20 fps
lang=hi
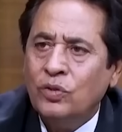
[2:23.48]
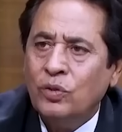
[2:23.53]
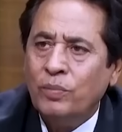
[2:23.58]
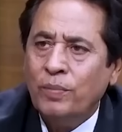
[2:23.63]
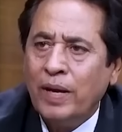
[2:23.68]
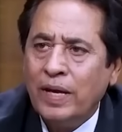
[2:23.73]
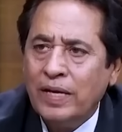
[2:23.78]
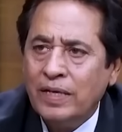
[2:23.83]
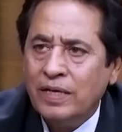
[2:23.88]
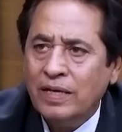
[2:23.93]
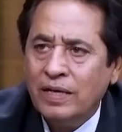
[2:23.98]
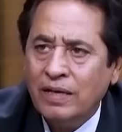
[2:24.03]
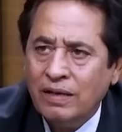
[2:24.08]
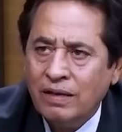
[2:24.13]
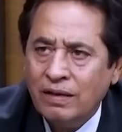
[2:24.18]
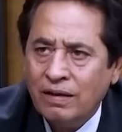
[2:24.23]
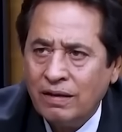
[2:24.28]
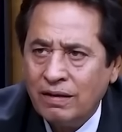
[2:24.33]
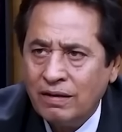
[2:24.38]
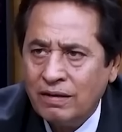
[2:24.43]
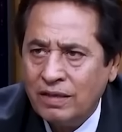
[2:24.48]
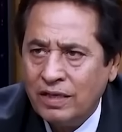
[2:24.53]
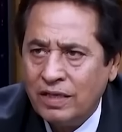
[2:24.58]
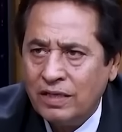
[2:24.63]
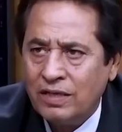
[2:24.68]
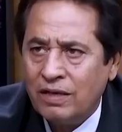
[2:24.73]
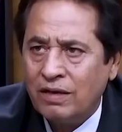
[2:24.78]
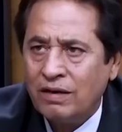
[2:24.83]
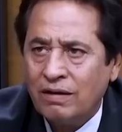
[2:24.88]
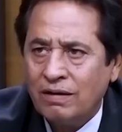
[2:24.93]
तो मैं ये
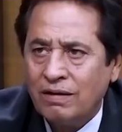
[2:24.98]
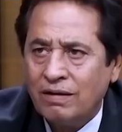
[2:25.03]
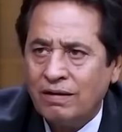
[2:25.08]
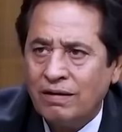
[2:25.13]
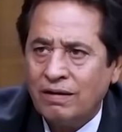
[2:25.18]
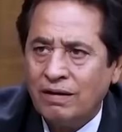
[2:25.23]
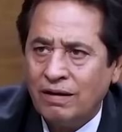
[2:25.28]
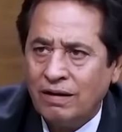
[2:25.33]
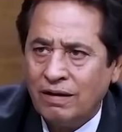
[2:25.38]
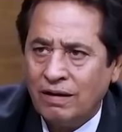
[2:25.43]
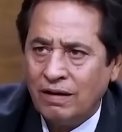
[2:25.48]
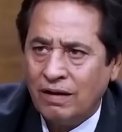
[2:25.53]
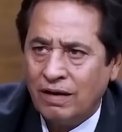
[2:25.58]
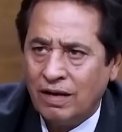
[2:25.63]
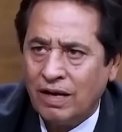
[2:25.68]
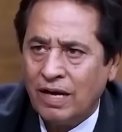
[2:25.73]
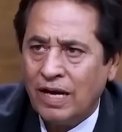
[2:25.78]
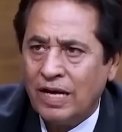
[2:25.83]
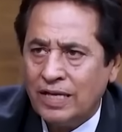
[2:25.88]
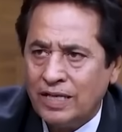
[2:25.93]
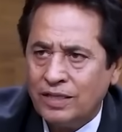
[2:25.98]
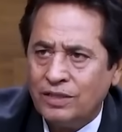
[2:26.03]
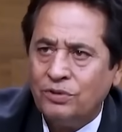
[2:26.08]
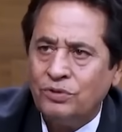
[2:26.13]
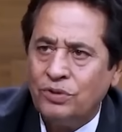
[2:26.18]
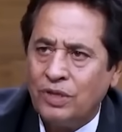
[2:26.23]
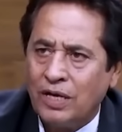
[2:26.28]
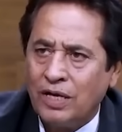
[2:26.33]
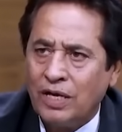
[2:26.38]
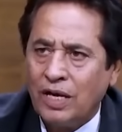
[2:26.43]
हीटर लगा जाता
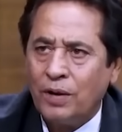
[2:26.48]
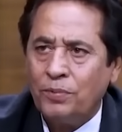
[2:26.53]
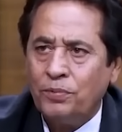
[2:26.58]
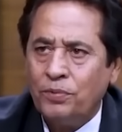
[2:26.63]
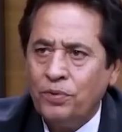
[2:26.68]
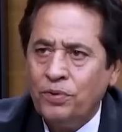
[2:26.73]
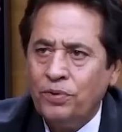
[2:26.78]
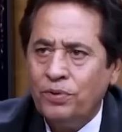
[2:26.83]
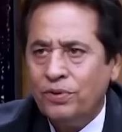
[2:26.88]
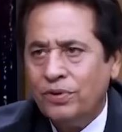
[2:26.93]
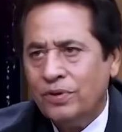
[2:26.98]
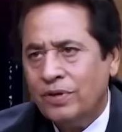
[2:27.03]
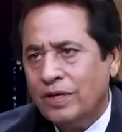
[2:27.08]
हूँ ताकि आपको